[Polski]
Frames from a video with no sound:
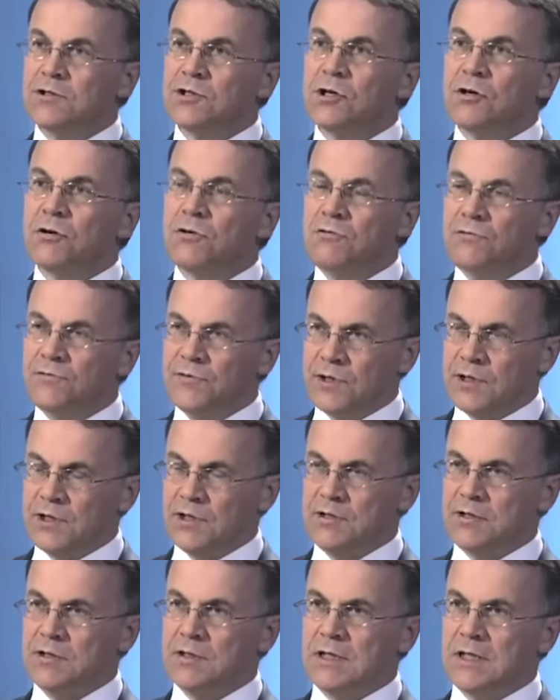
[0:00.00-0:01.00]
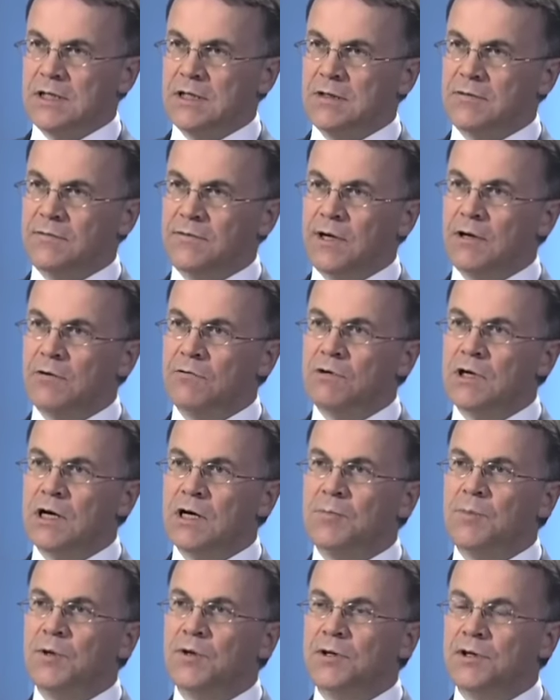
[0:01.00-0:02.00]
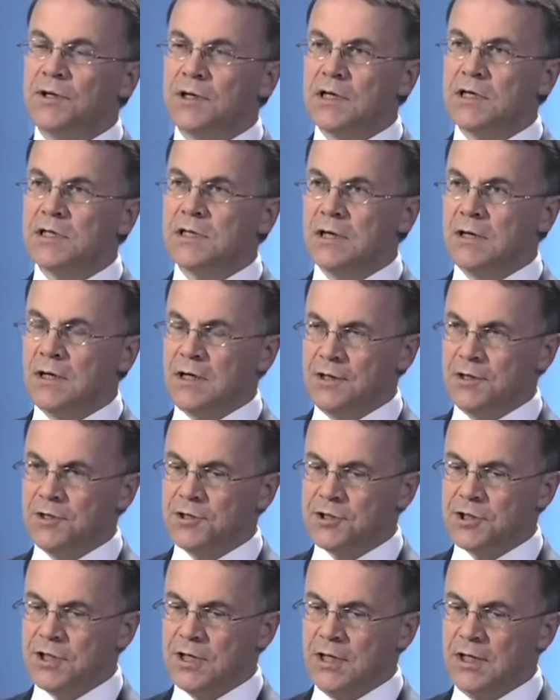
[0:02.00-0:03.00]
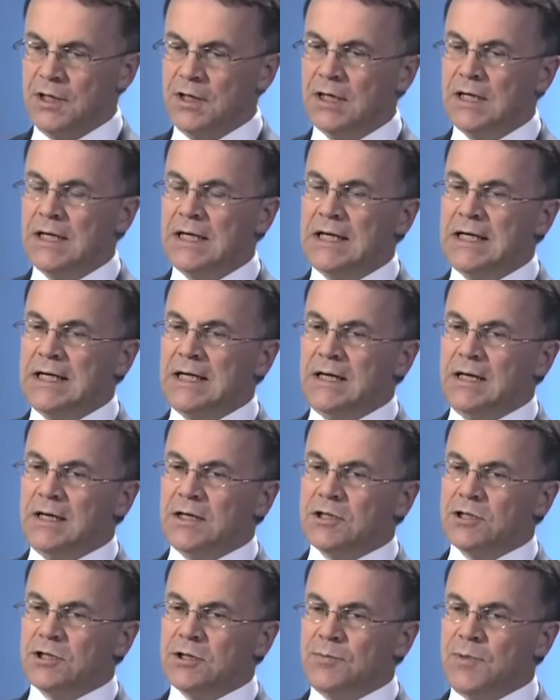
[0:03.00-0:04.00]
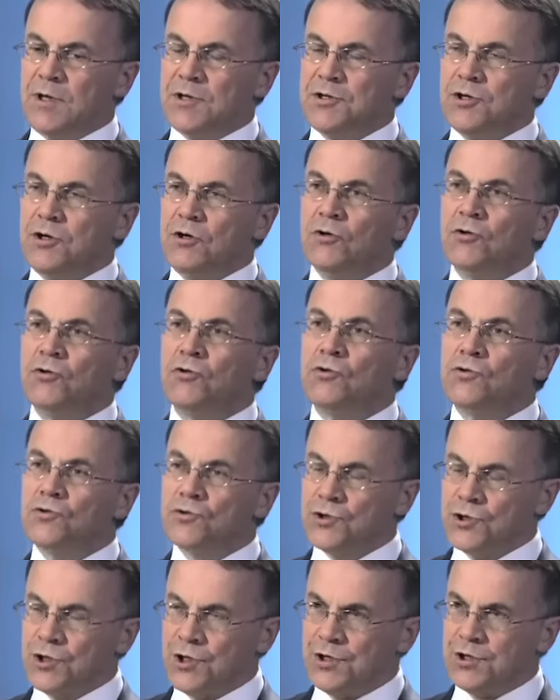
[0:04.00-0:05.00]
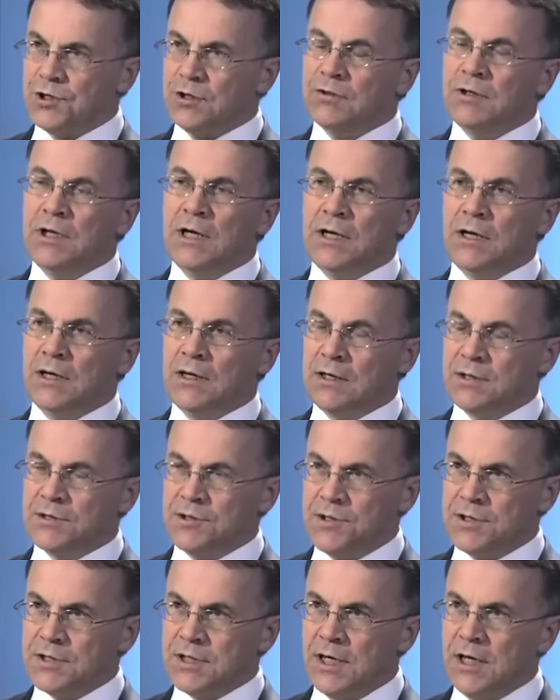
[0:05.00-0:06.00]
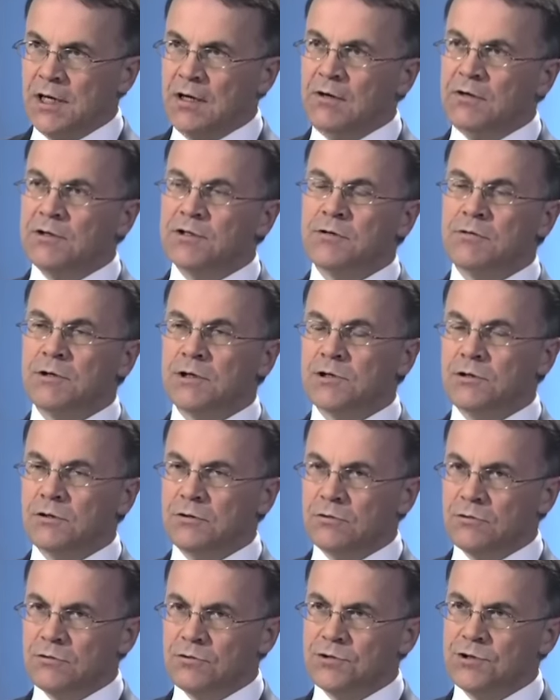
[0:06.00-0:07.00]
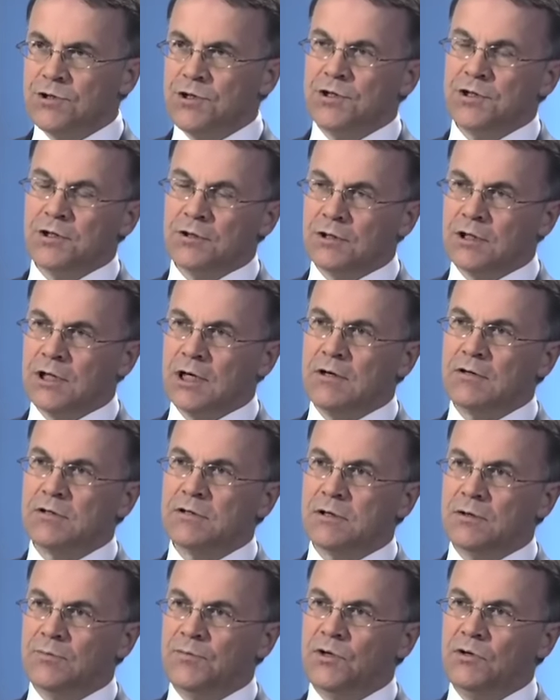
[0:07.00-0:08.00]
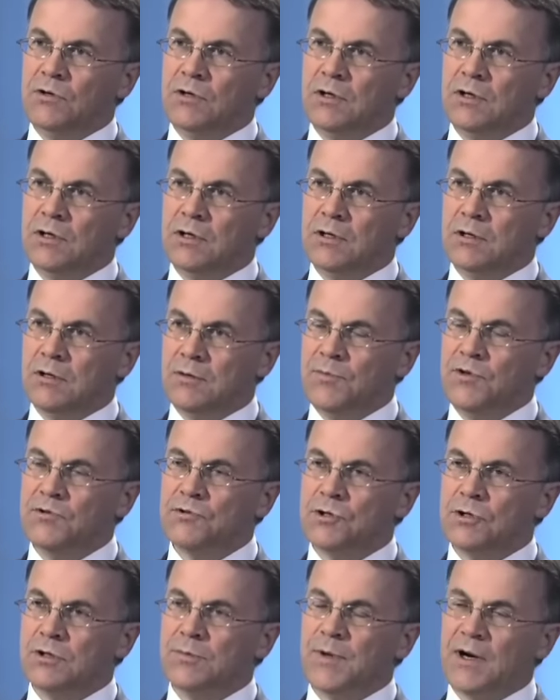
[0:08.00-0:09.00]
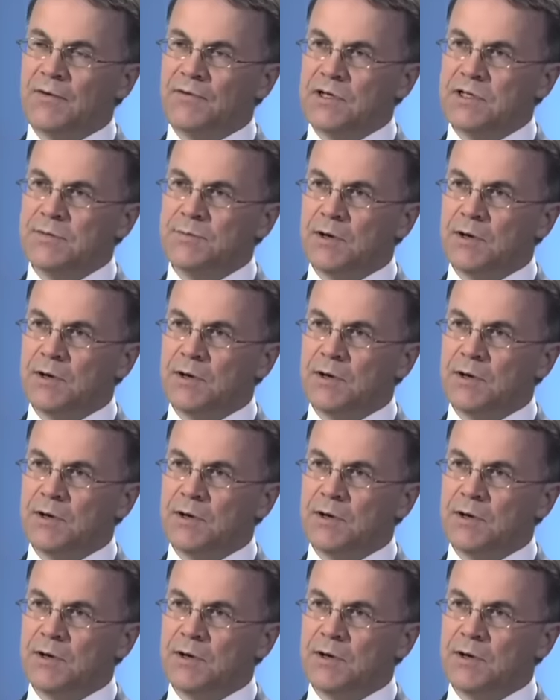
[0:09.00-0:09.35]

że również w kierunkach polityki zagranicznej trzeba się odróżnić od Lecha Kaczyńskiego i trzeba się odróżnić od tego, co robiło, robił rząd Prawa i